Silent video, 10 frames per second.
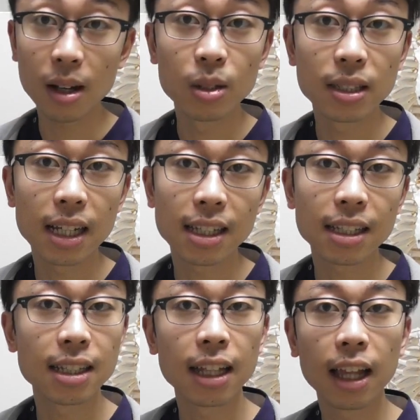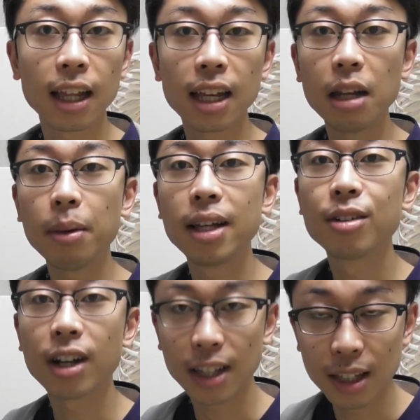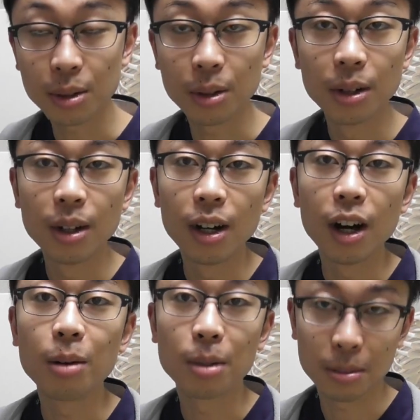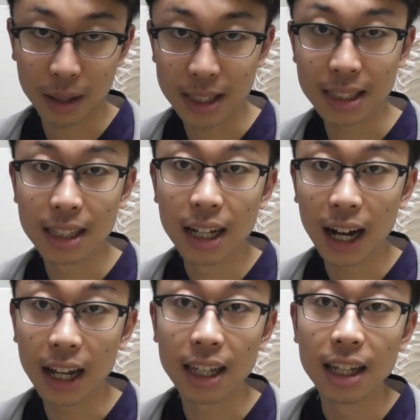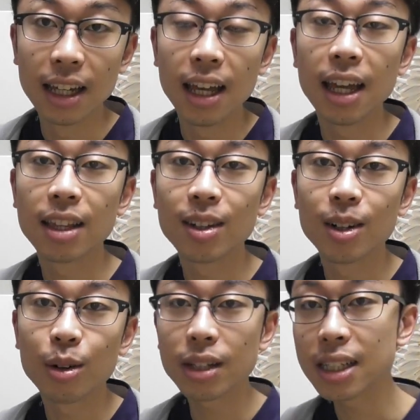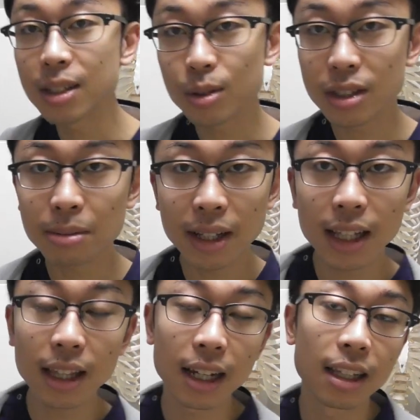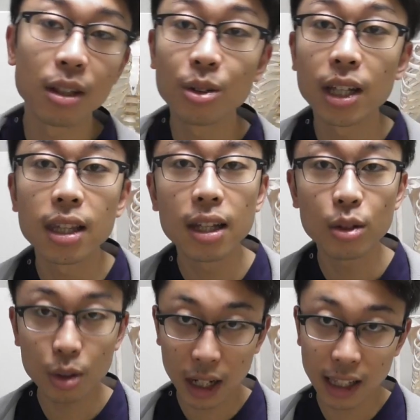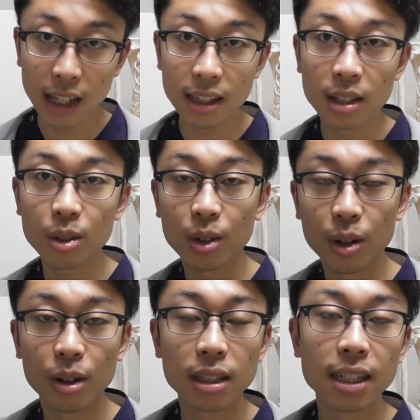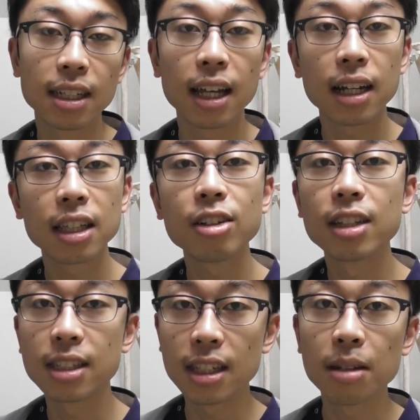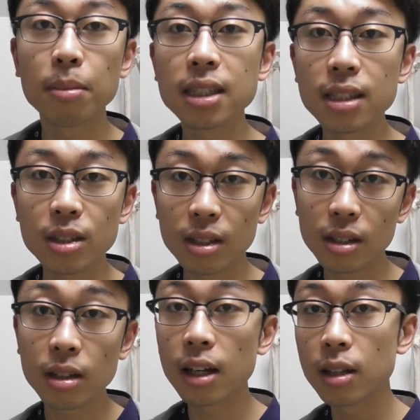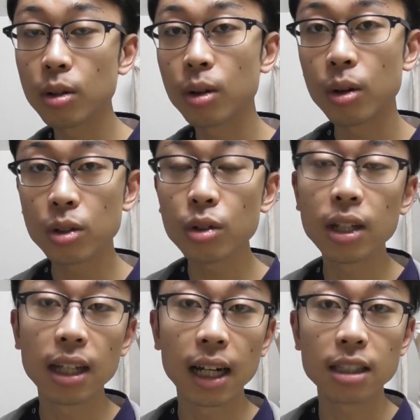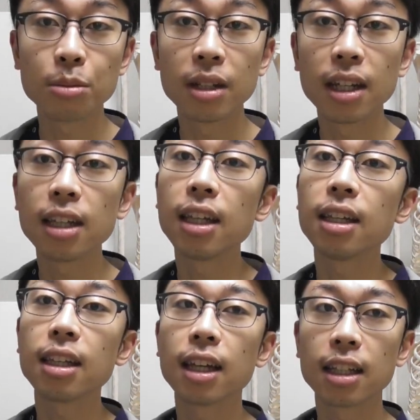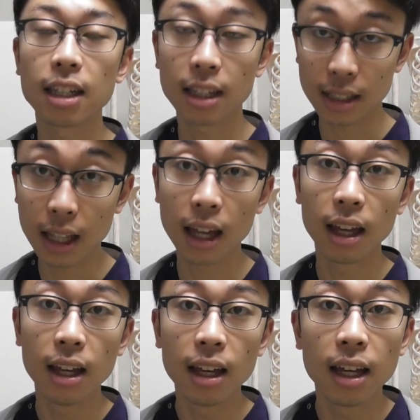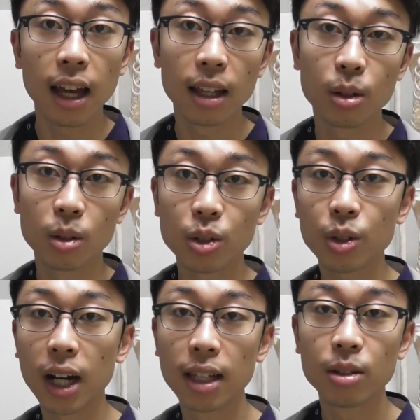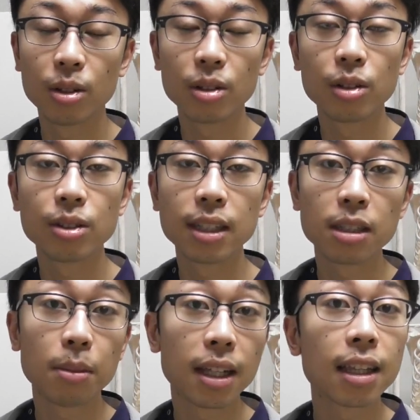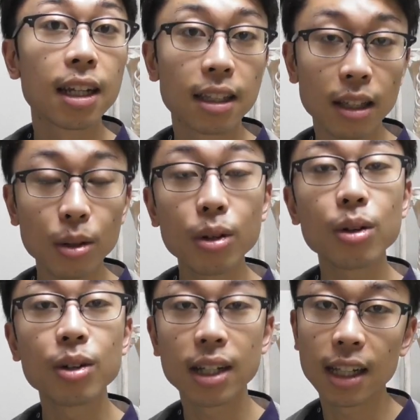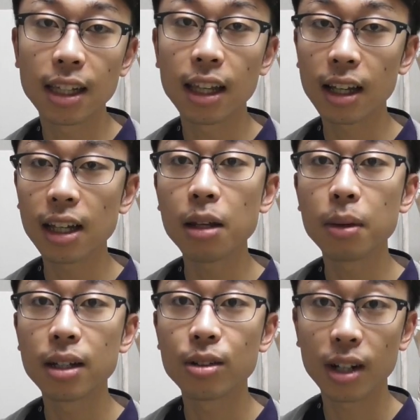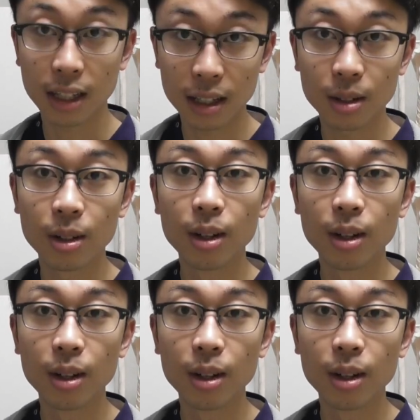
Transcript: お伝えさせていただければいいのかなと思います。はいえーと、私の骨盤だったりってどうなってるのかなっていうところを知りたい方はですねまず、えーと、トイに遊びに来ていただいてですね、えーと、と初回の説明だったりっていうところを受けていただければいいのかなと